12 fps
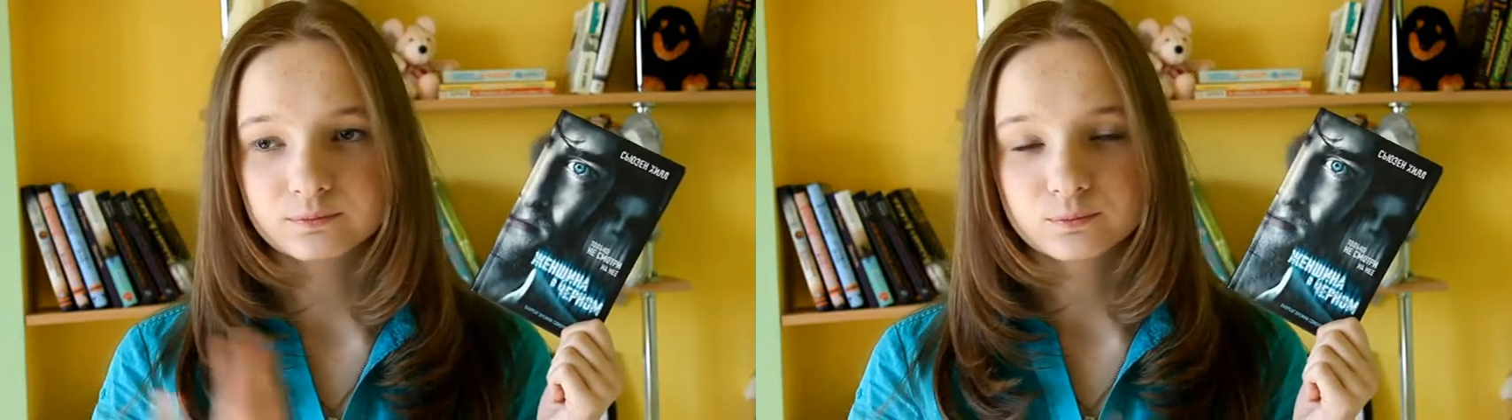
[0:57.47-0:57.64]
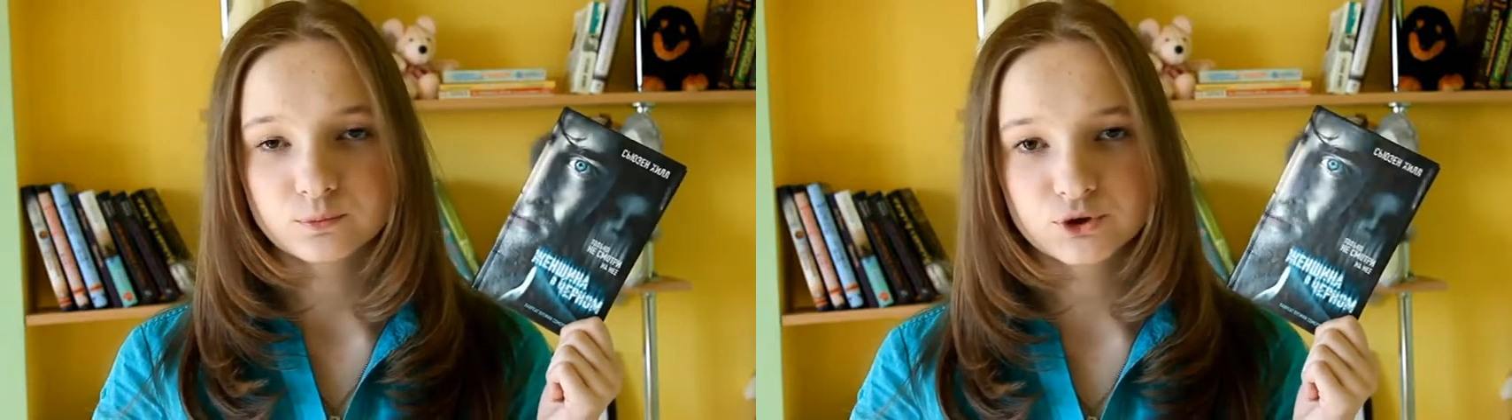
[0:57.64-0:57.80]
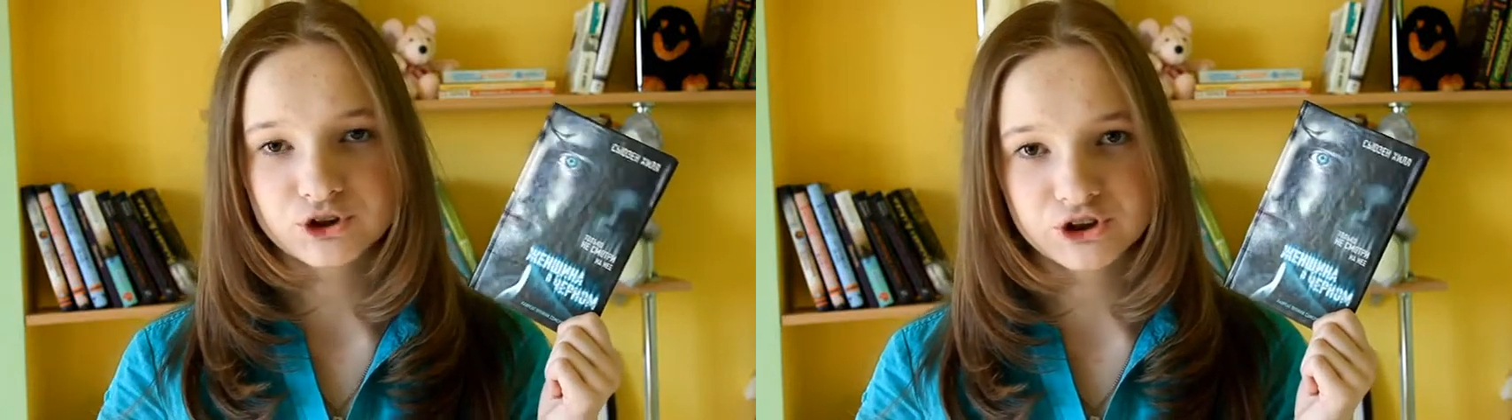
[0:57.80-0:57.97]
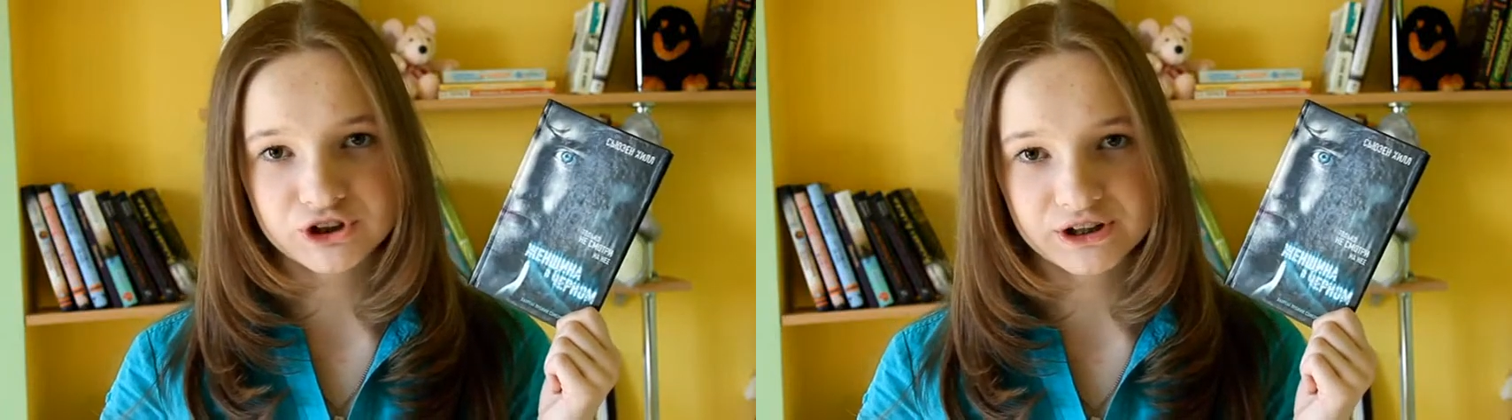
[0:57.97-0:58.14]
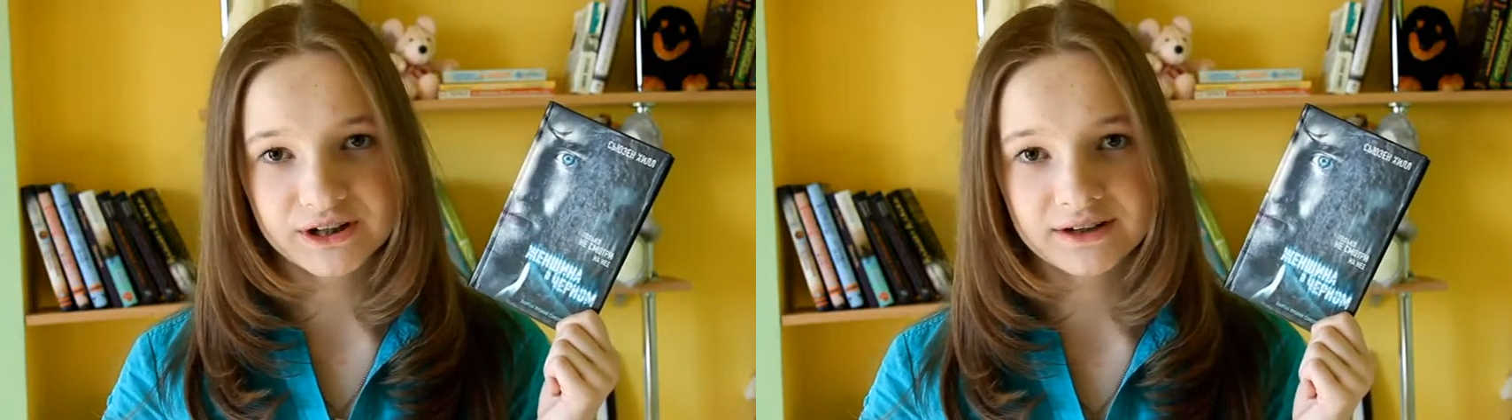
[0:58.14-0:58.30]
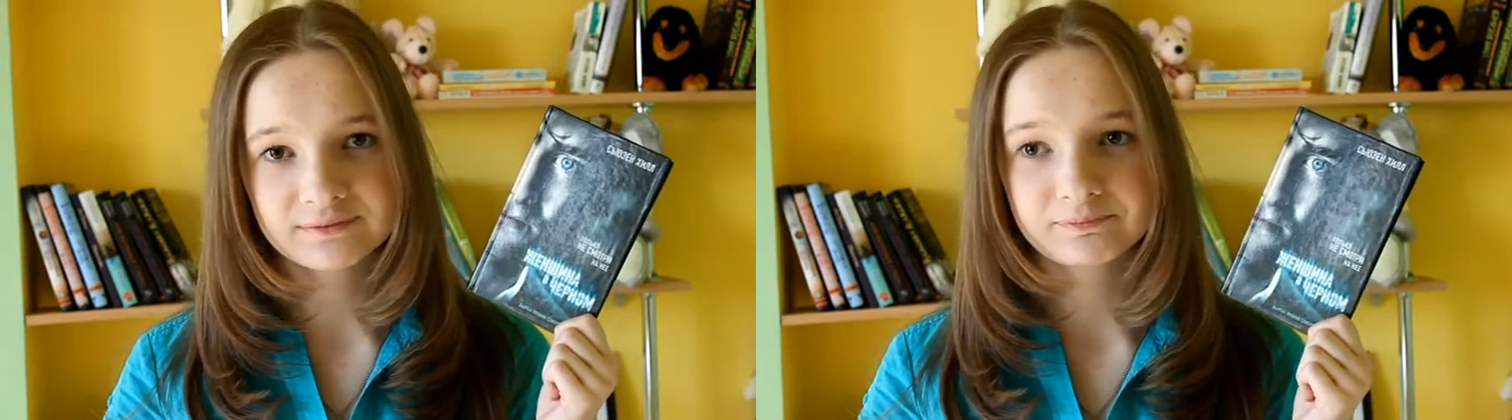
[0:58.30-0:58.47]

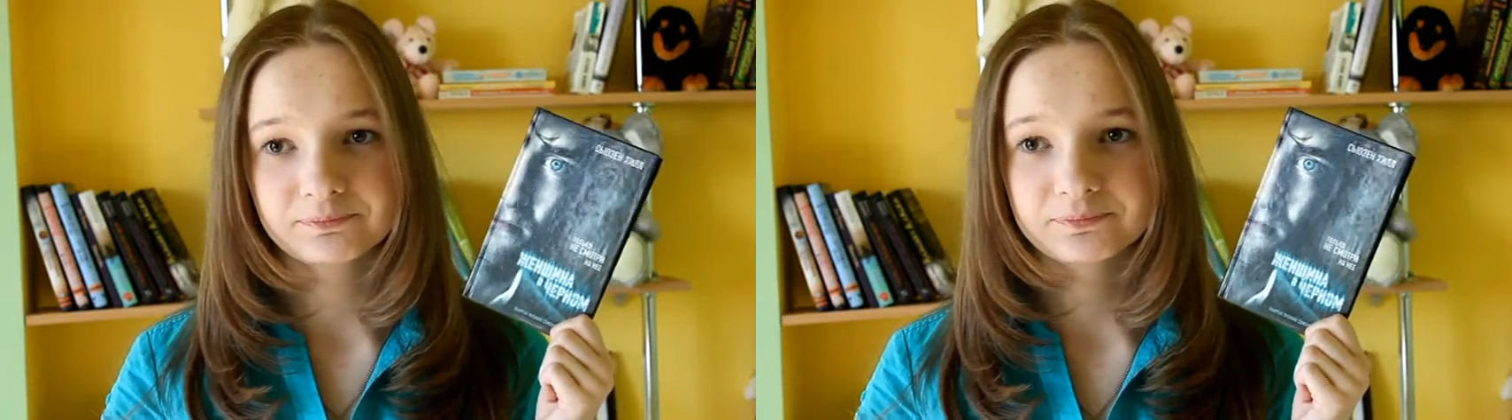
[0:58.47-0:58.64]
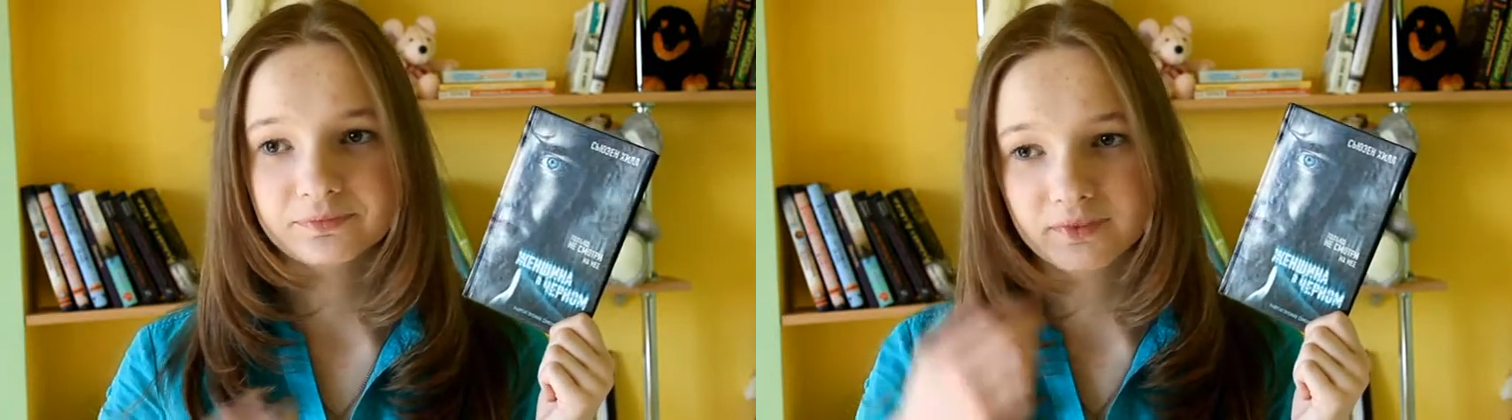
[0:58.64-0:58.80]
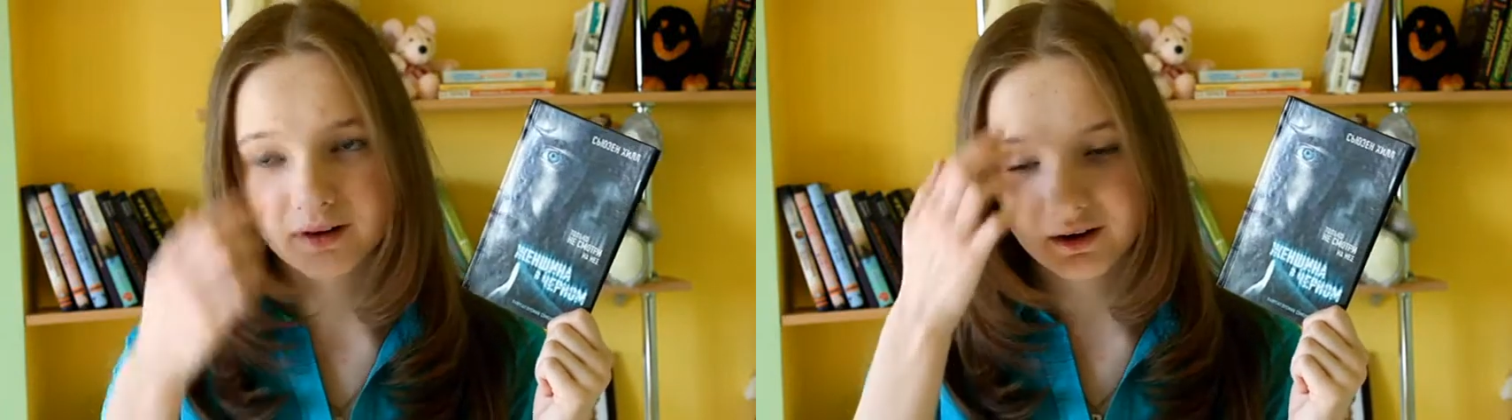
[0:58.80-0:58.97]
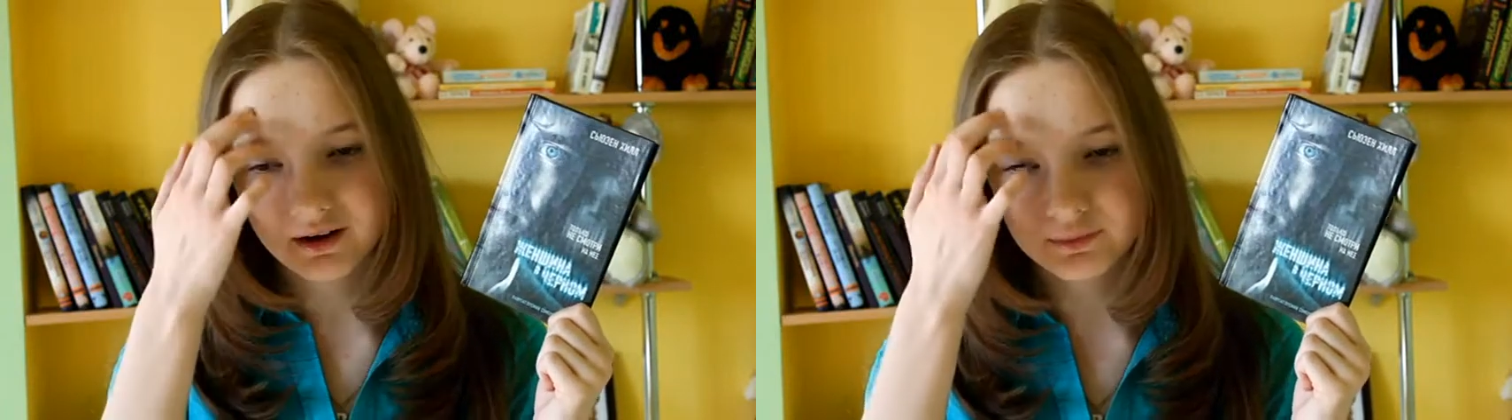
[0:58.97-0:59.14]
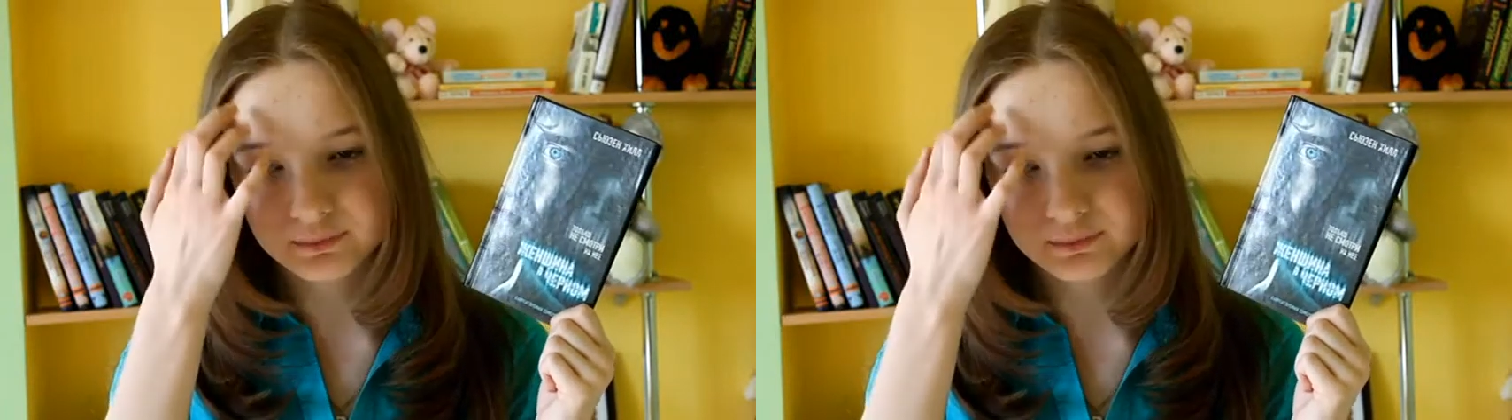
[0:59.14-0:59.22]
мужчина а,